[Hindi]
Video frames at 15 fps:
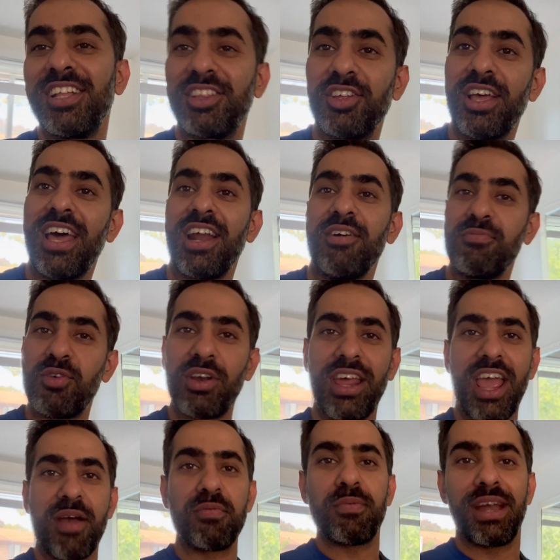तो यार हम लोग ना
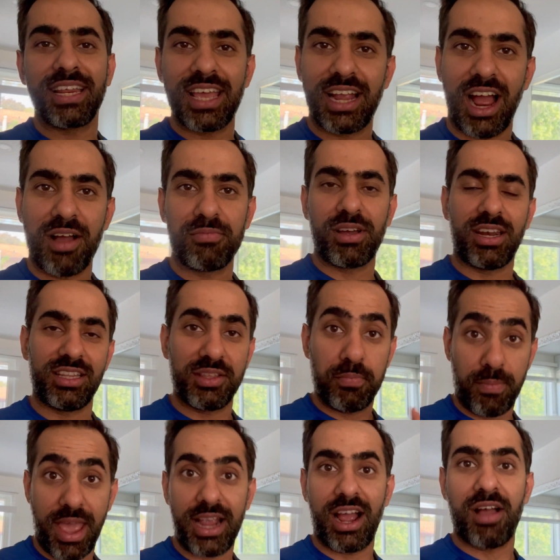यहाँ पे बैठ के काम कर रहे थे
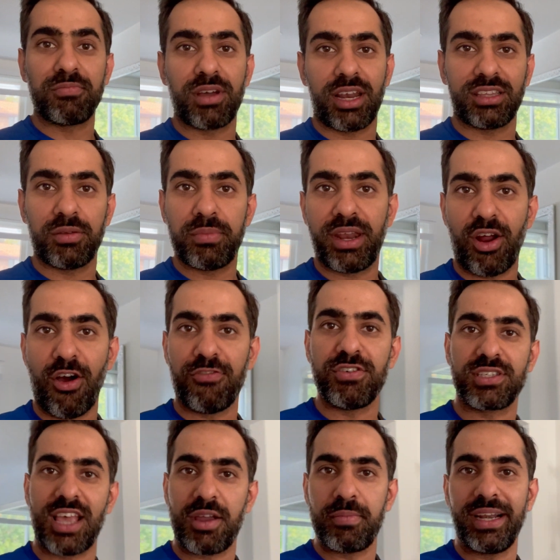मैं काम कर रहा था मेरा
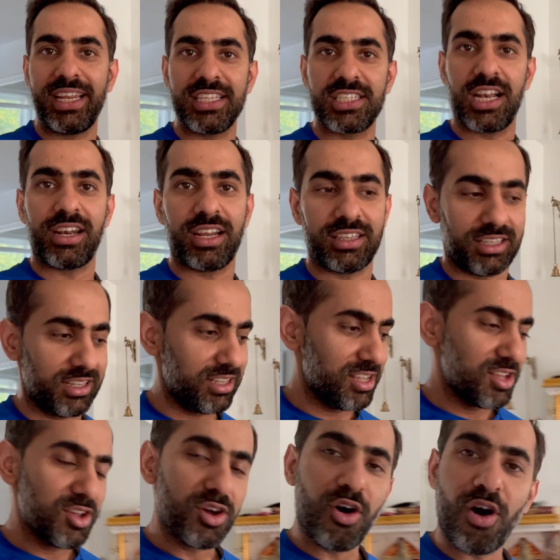ऑफिस का एक मीटिंग चल रहा था
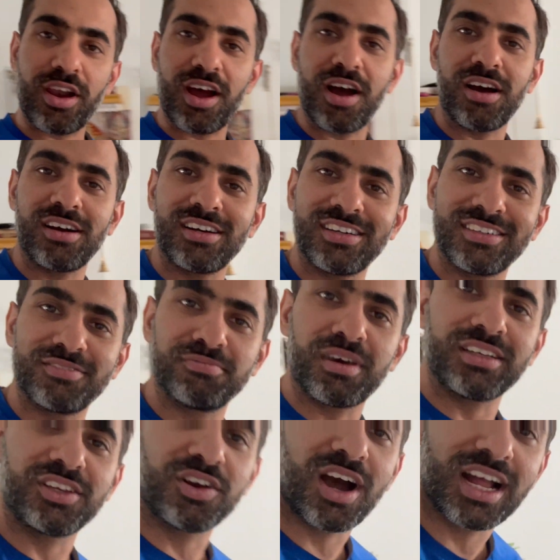और
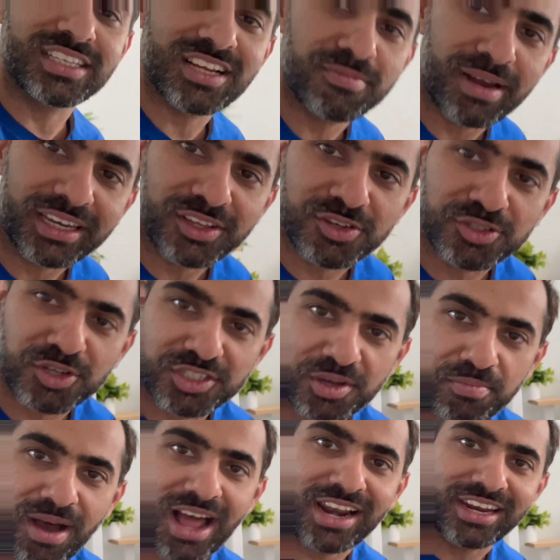यू uh, नो आंचल बैठ के उसको
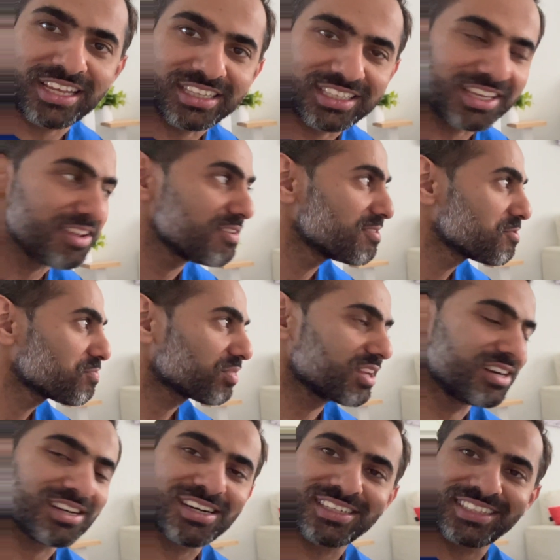संभाल रही थी
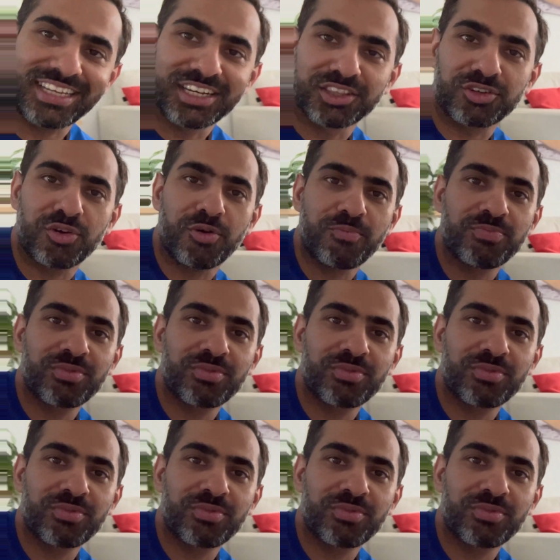uh, तीर्थ को